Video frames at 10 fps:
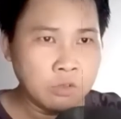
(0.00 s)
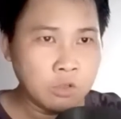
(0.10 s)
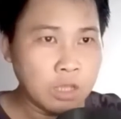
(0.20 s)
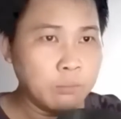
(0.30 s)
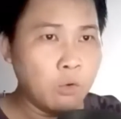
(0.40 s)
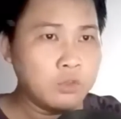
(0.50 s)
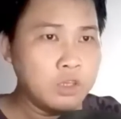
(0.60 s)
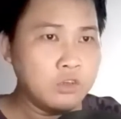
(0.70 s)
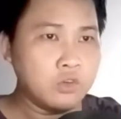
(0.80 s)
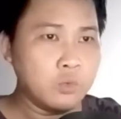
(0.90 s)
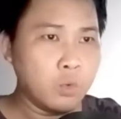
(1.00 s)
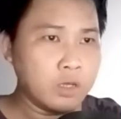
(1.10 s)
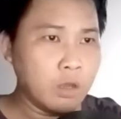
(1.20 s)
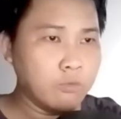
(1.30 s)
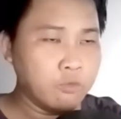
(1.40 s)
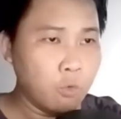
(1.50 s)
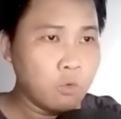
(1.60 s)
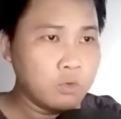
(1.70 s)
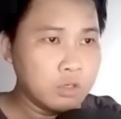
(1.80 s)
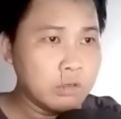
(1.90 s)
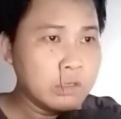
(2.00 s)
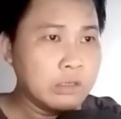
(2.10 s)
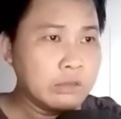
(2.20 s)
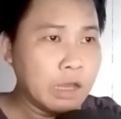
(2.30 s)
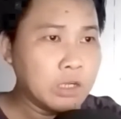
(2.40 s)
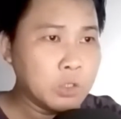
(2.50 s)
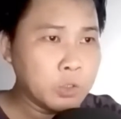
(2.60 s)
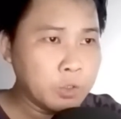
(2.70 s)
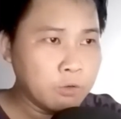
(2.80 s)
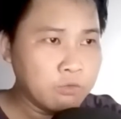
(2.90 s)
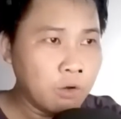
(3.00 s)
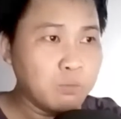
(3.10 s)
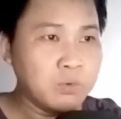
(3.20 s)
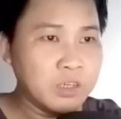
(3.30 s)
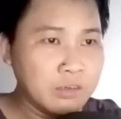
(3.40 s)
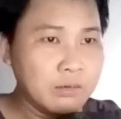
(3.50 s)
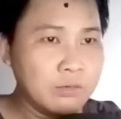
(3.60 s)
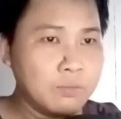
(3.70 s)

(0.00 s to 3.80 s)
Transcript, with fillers: có thể bố trí xung quanh động phủ của ngươi, tăng cường phòng ngự.